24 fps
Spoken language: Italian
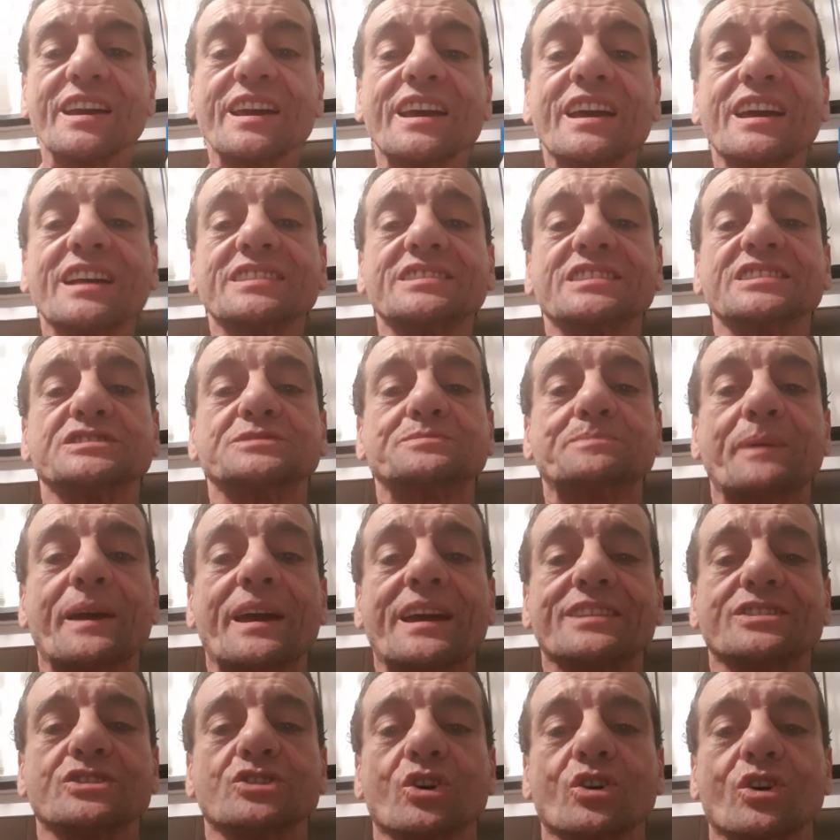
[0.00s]
Il
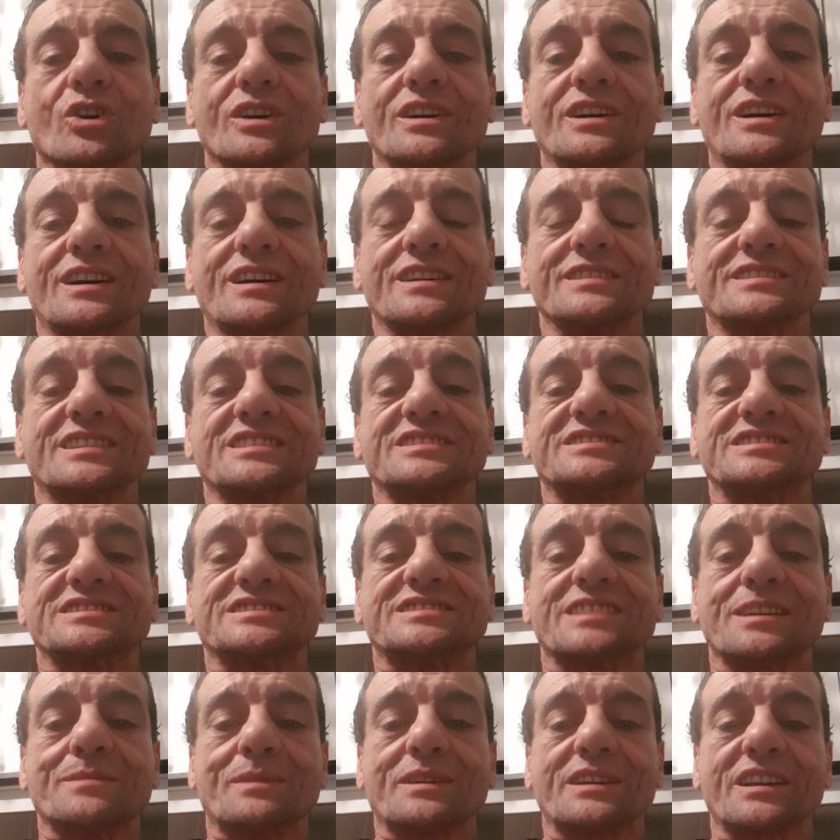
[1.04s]
dispendio eh, del
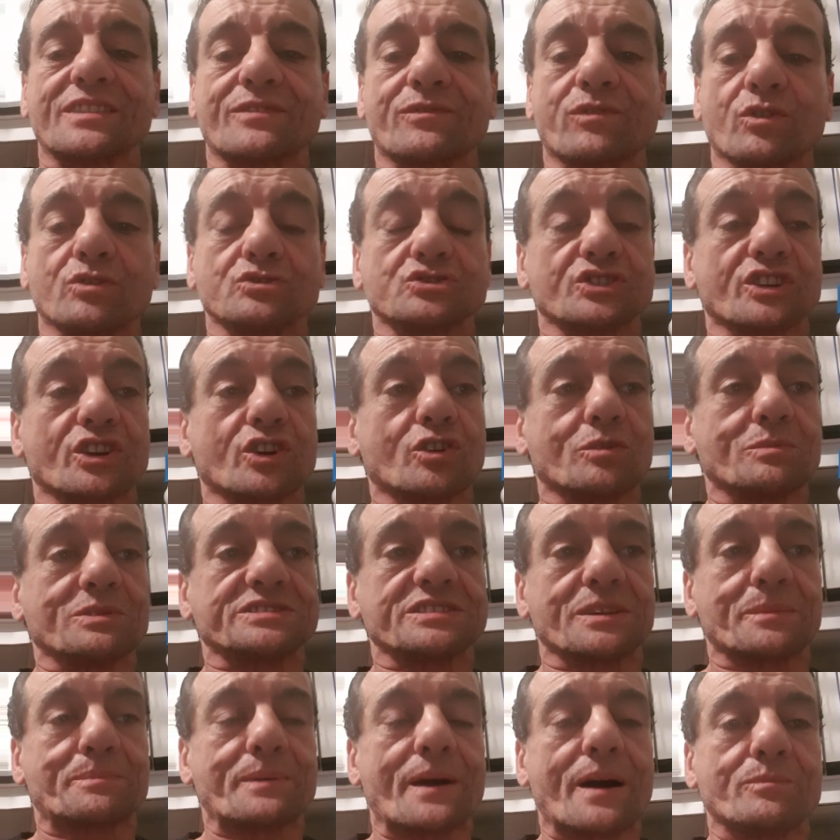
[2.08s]
sistema nervoso, che come
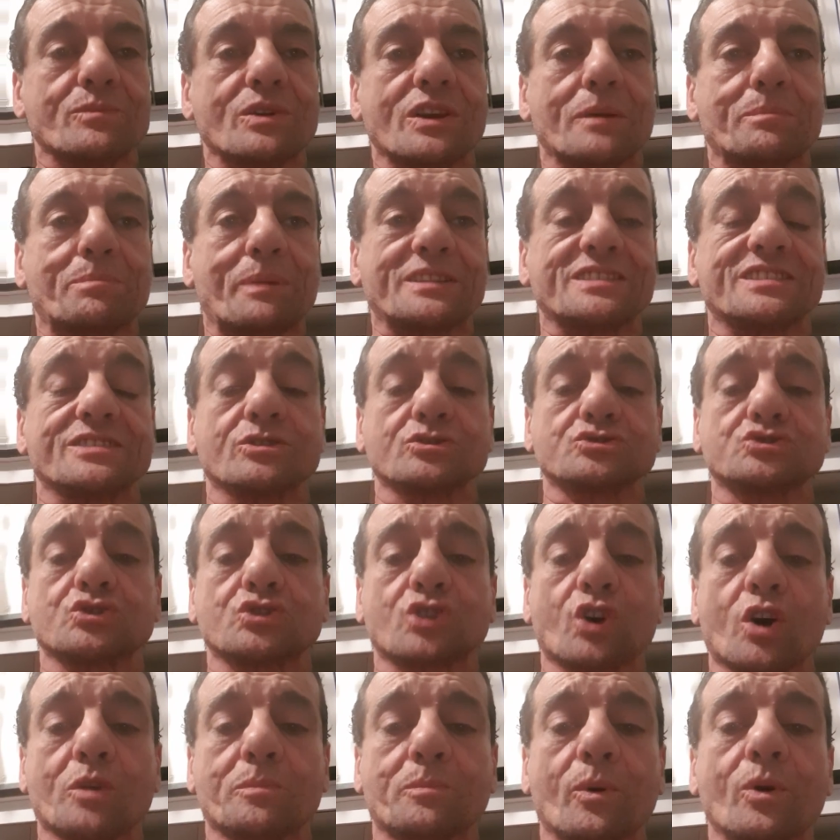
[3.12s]
sappiamo è la parte del nostro
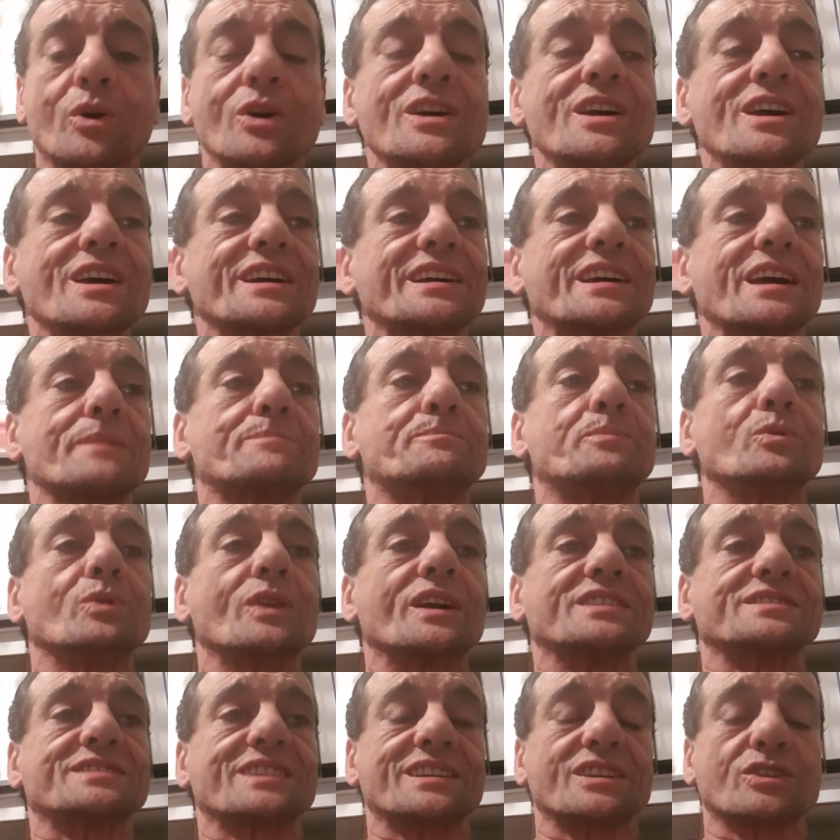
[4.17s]
corpo che è più
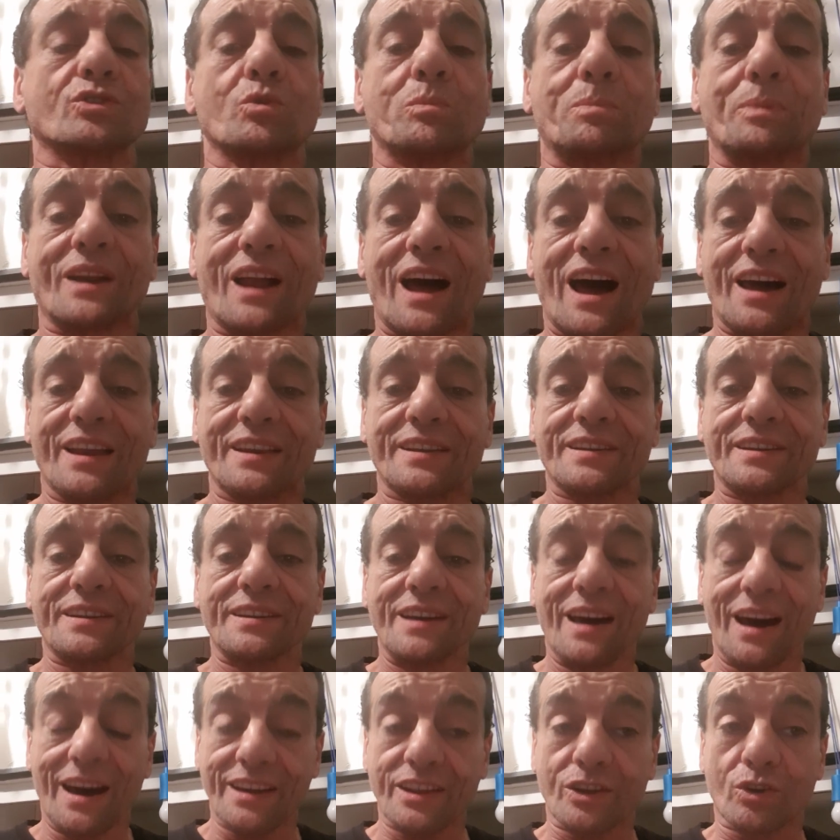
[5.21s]
lenta a recuperare,
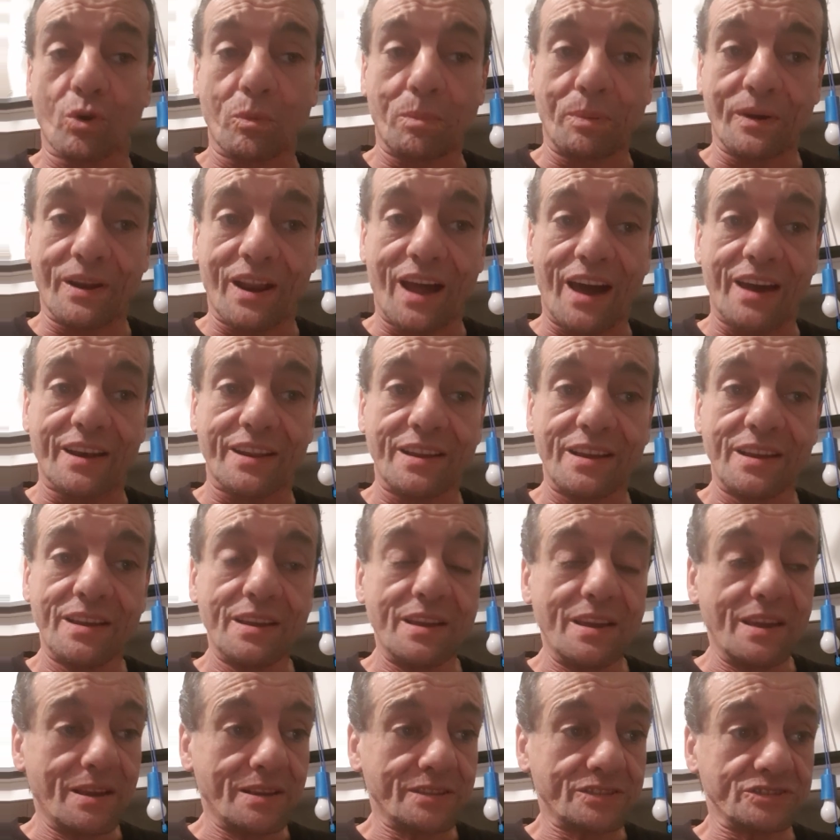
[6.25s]
a recuperare
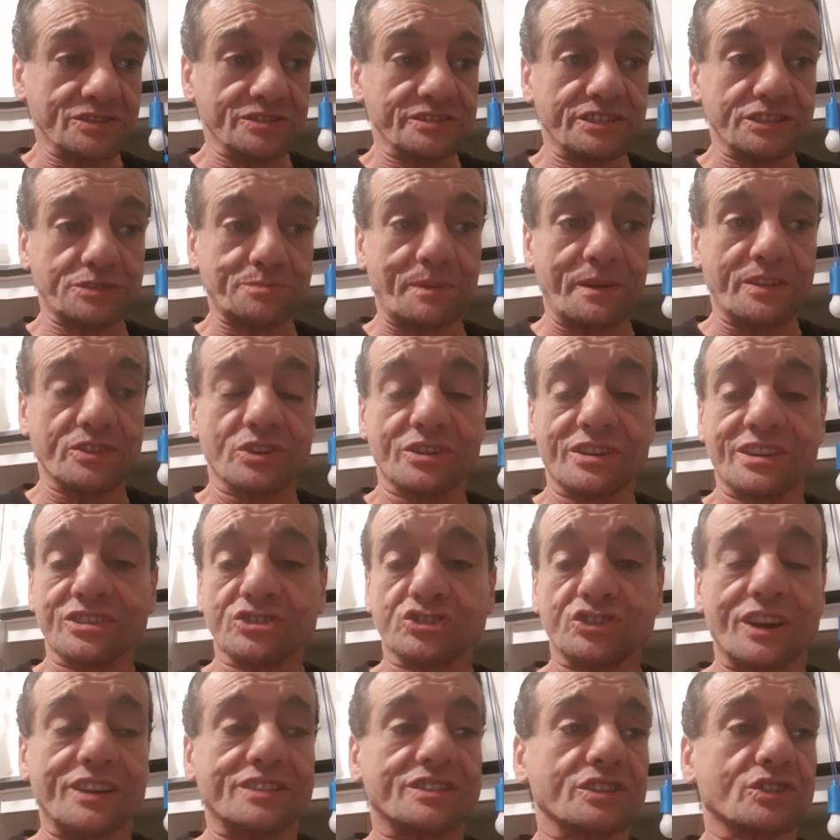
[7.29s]
dispendio
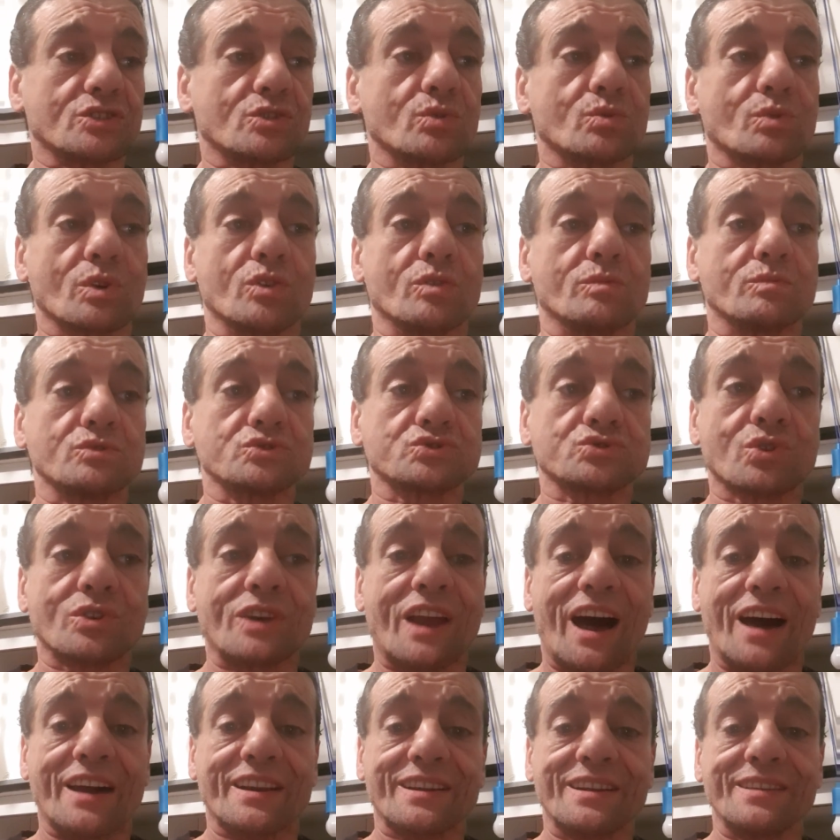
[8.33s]
energetico, quello
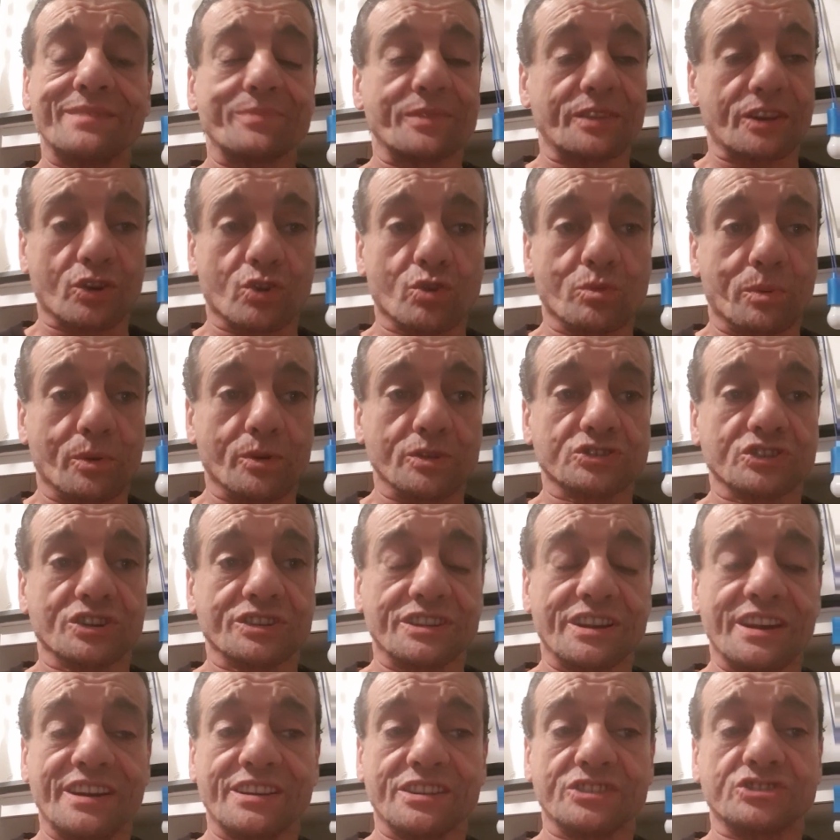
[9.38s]
muscolare, recupero
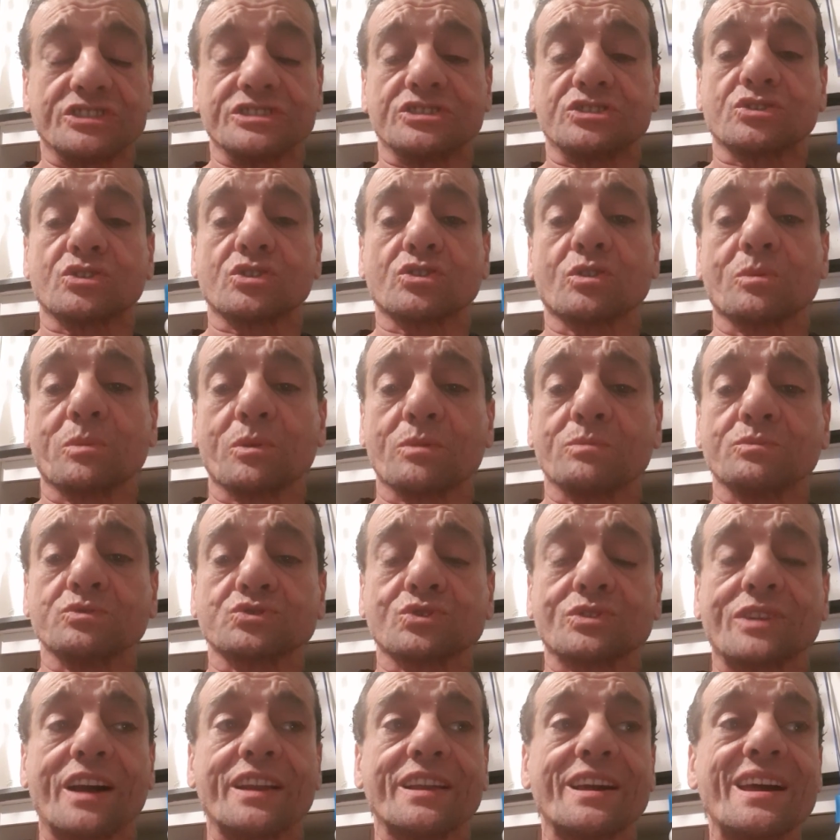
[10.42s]
energetico, recupero
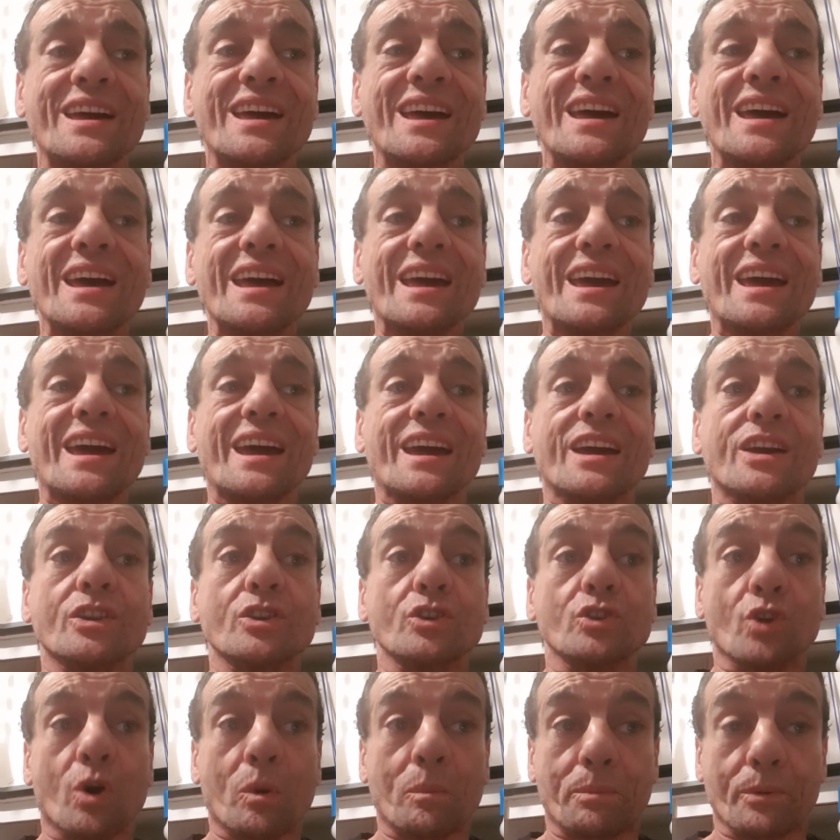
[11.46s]
muscolare e
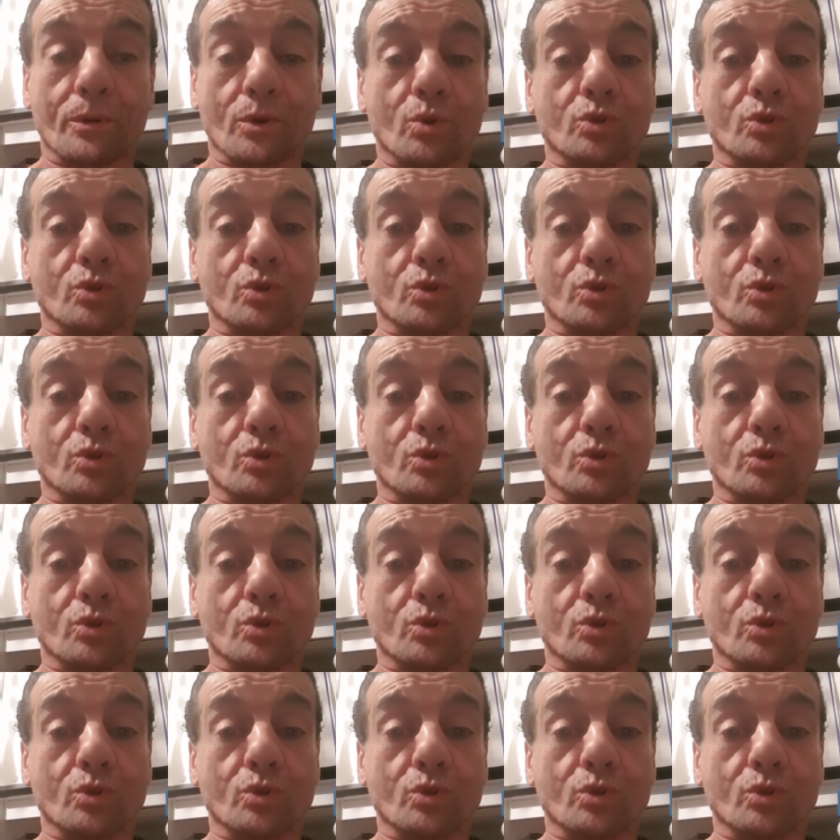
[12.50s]
non per